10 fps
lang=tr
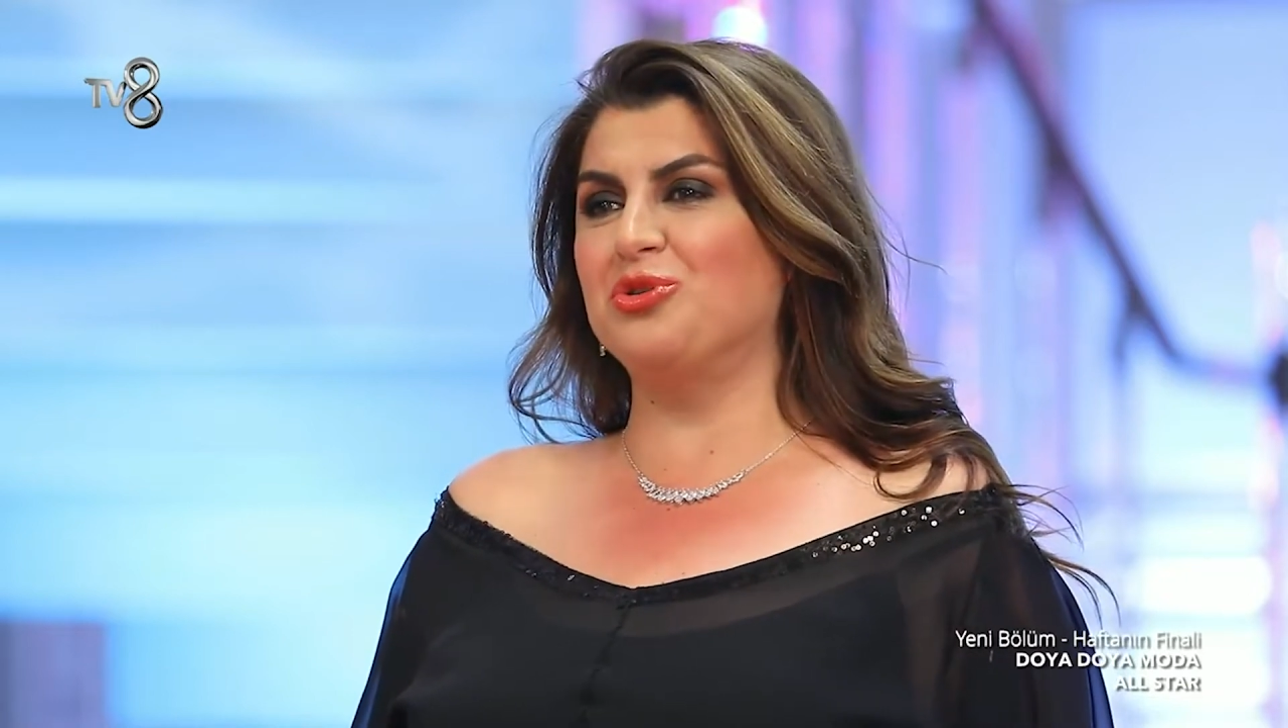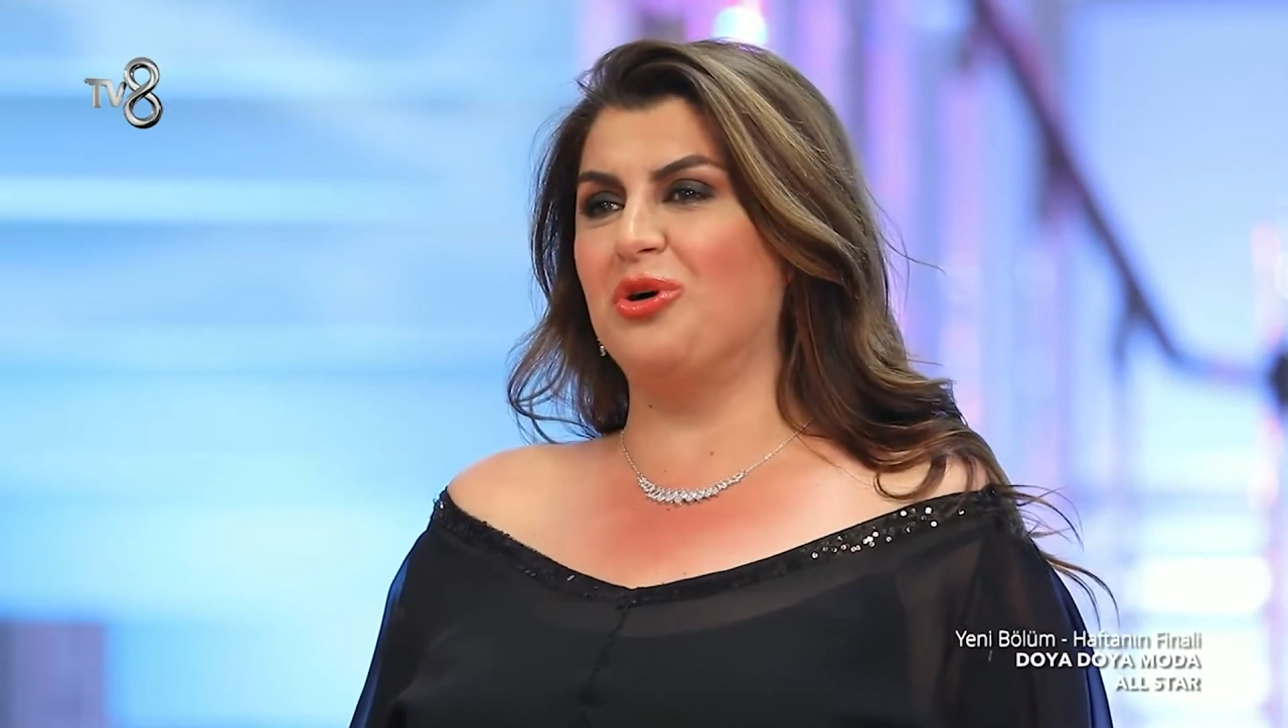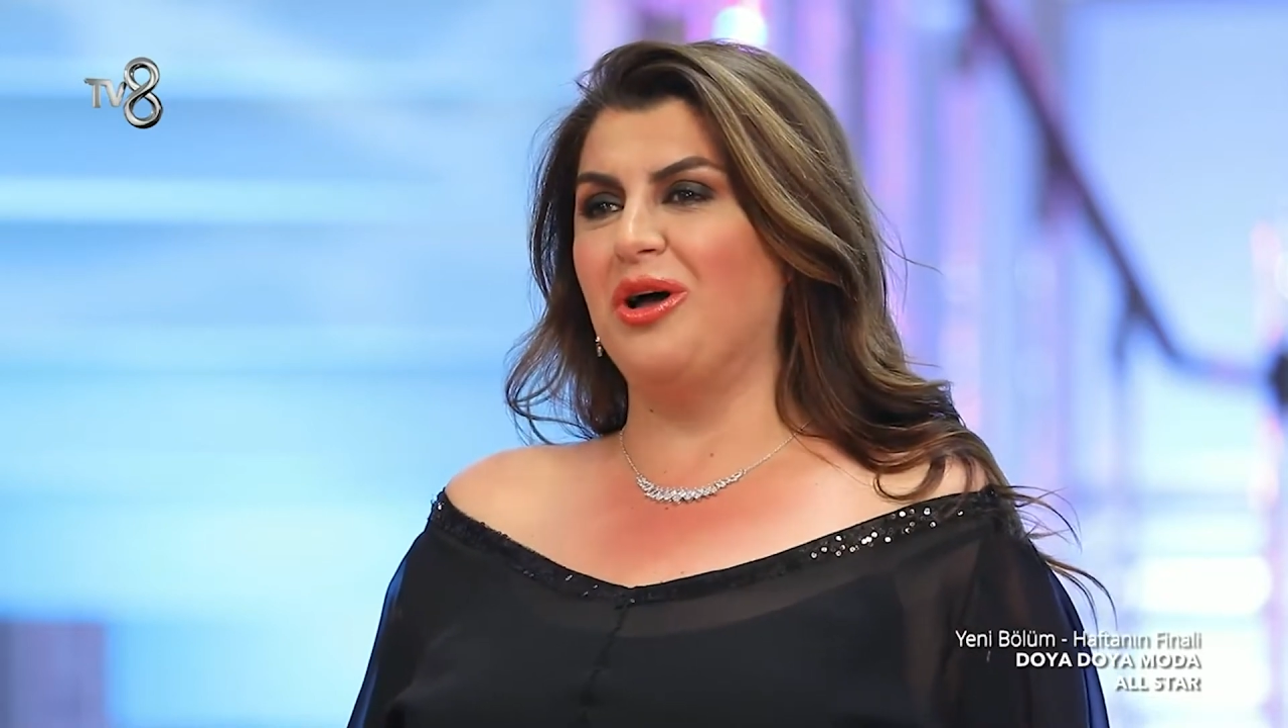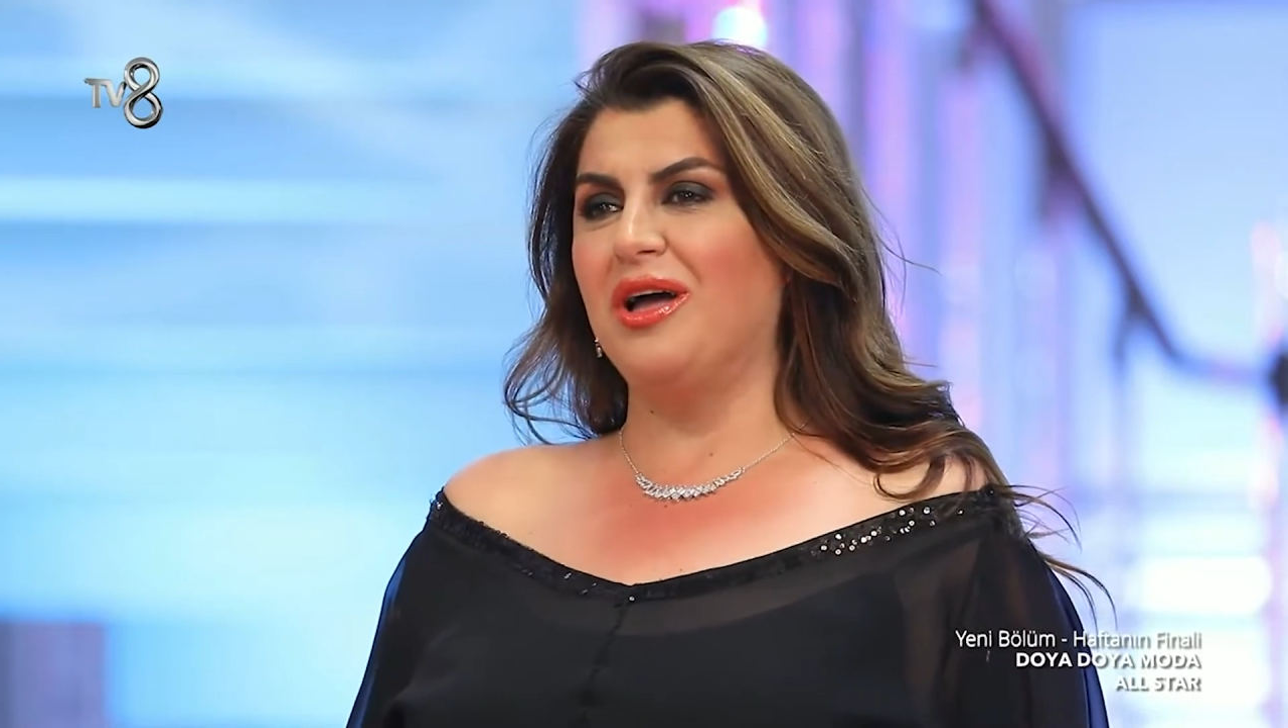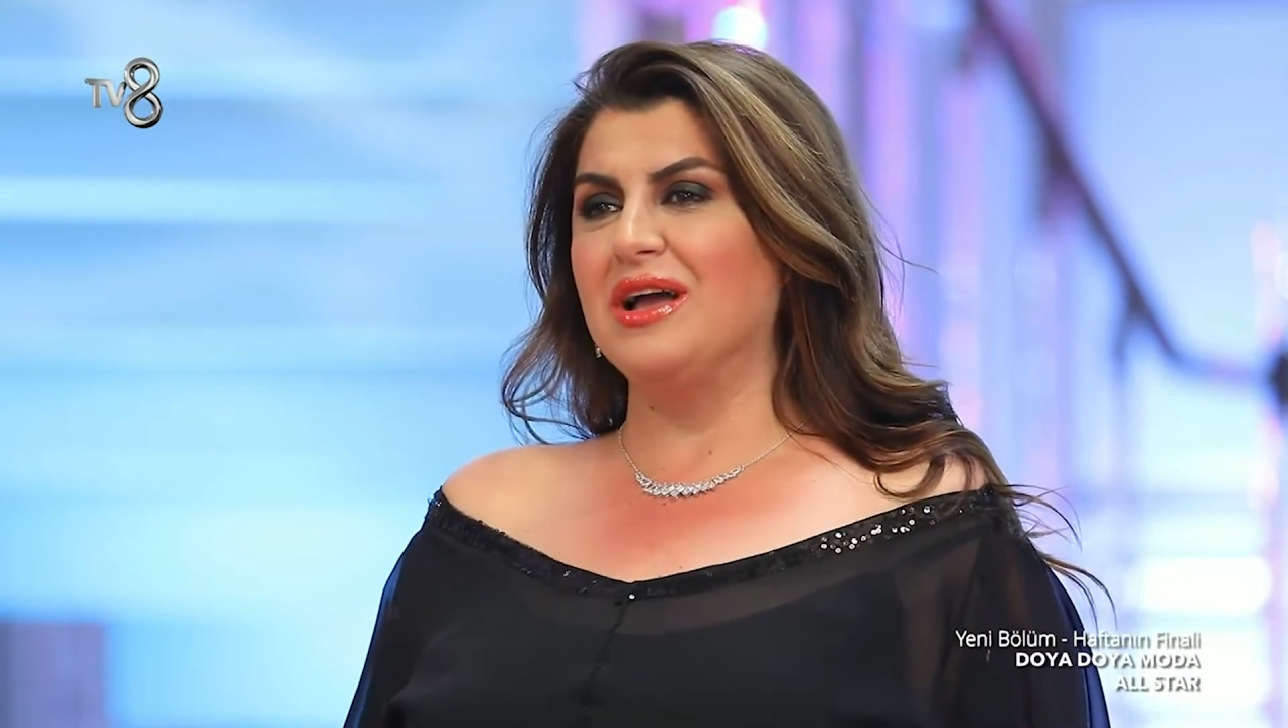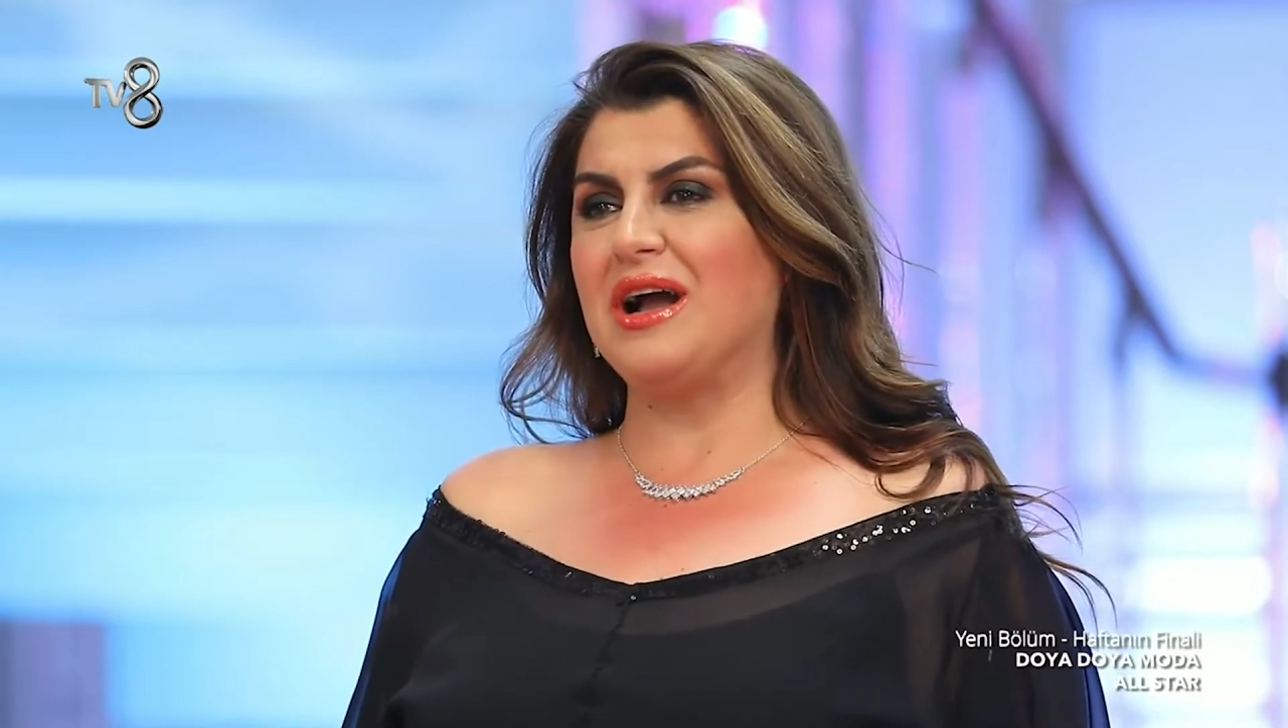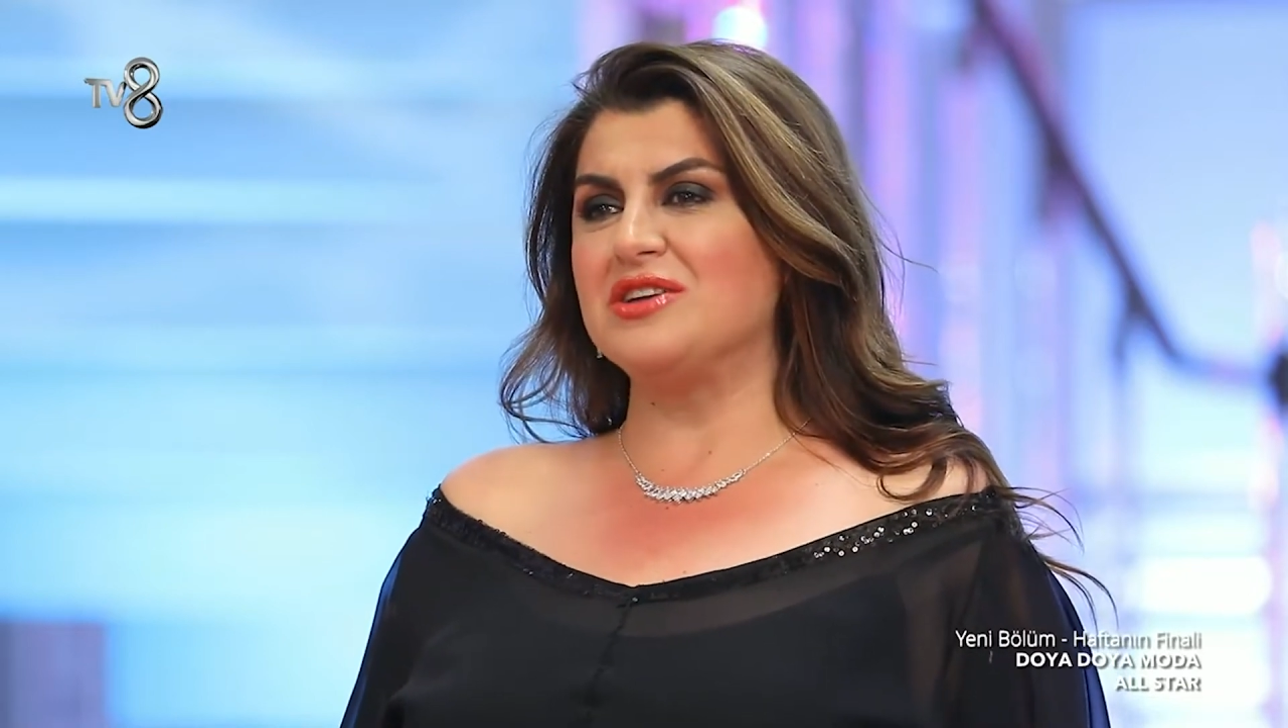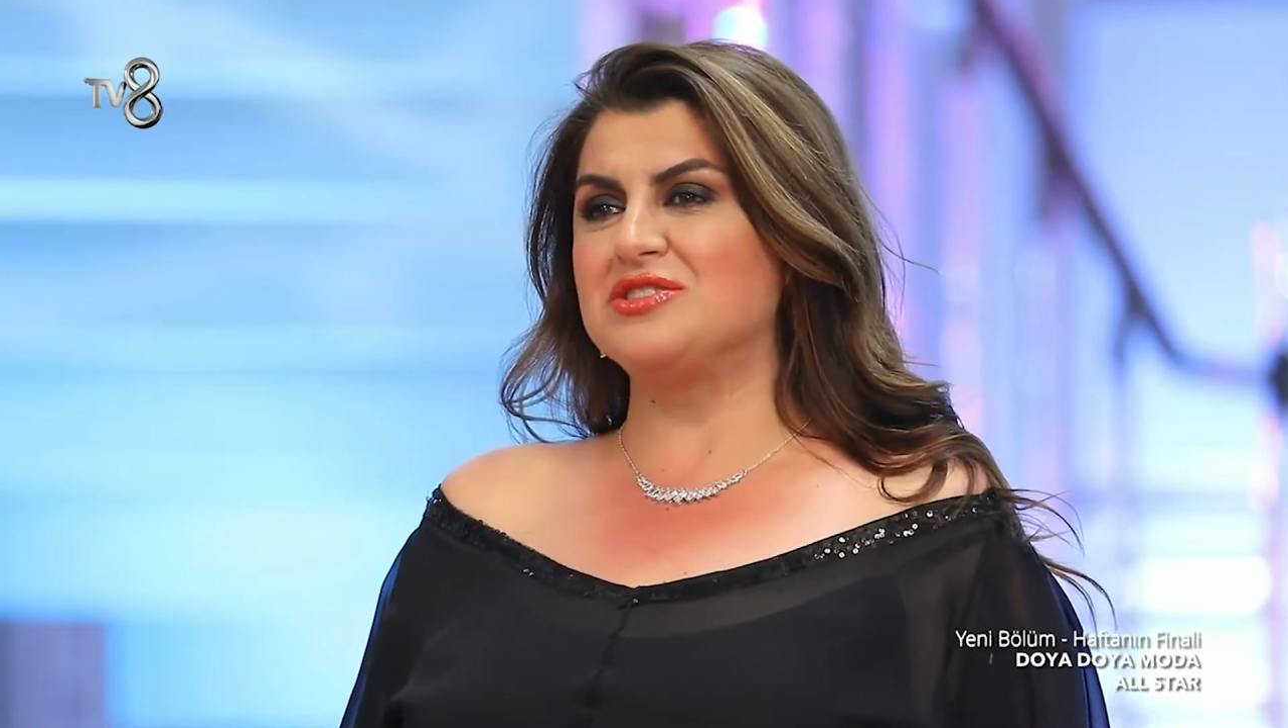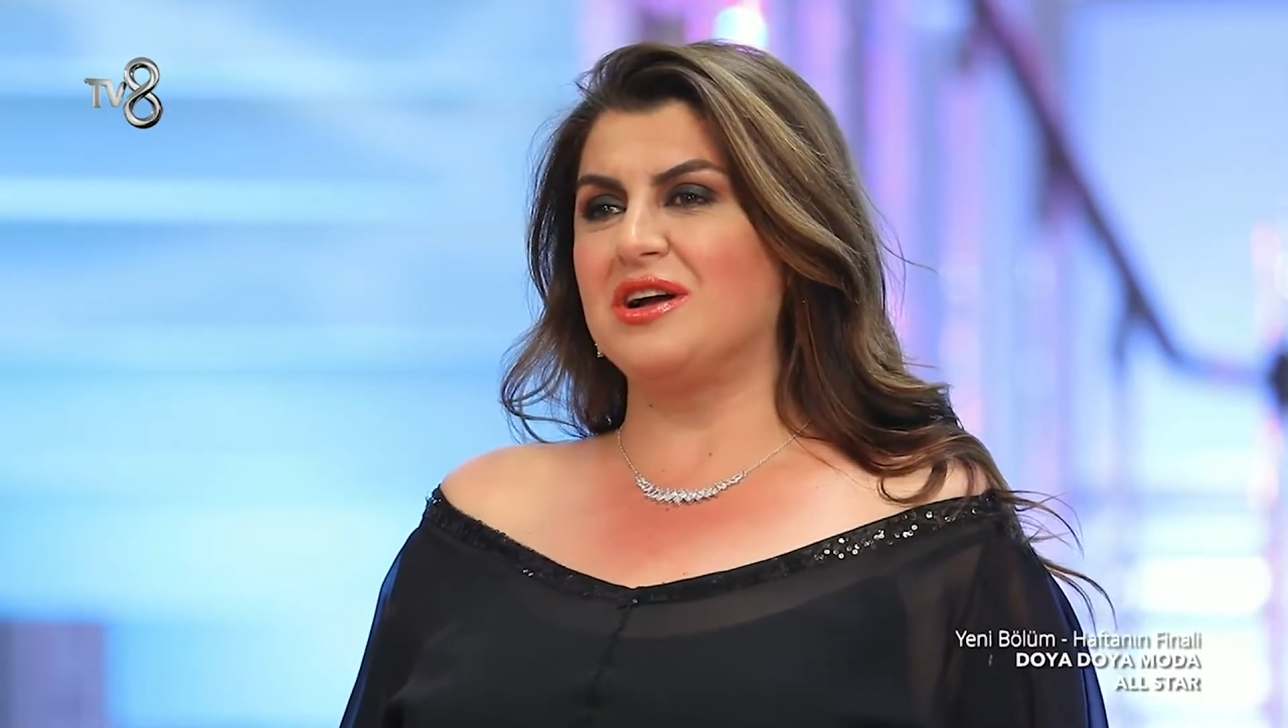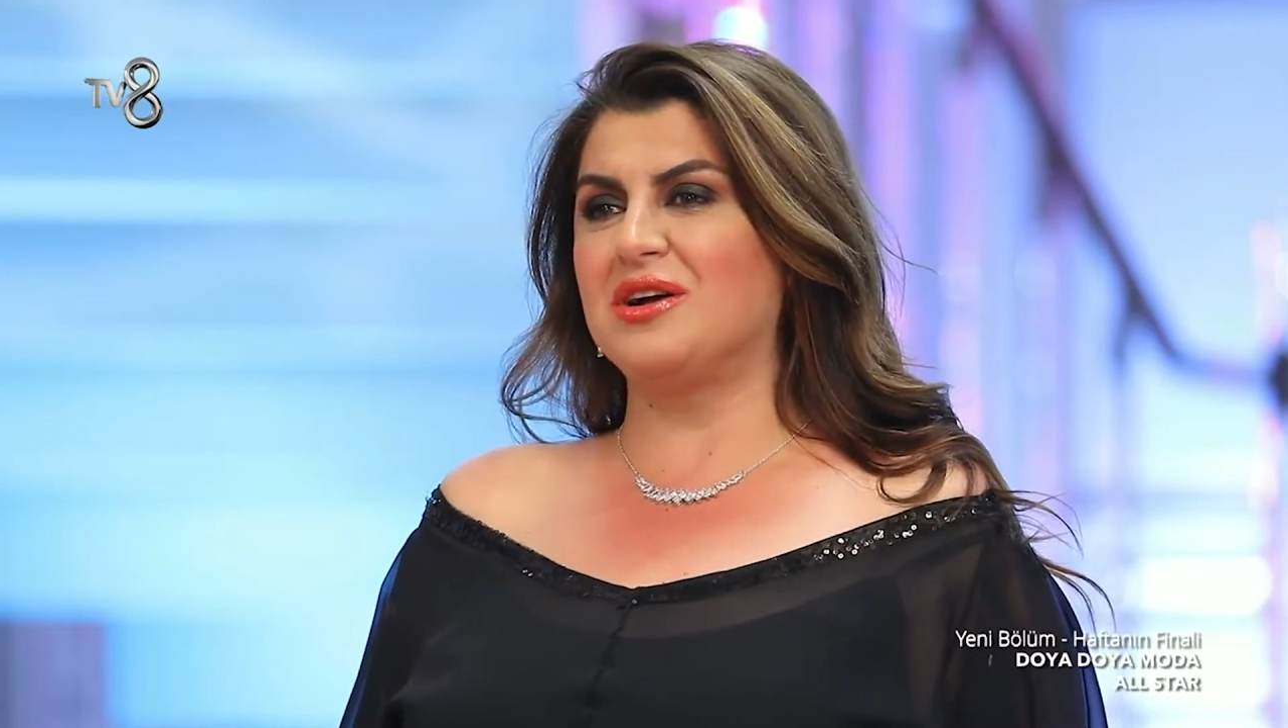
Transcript: onu. Kaç dakika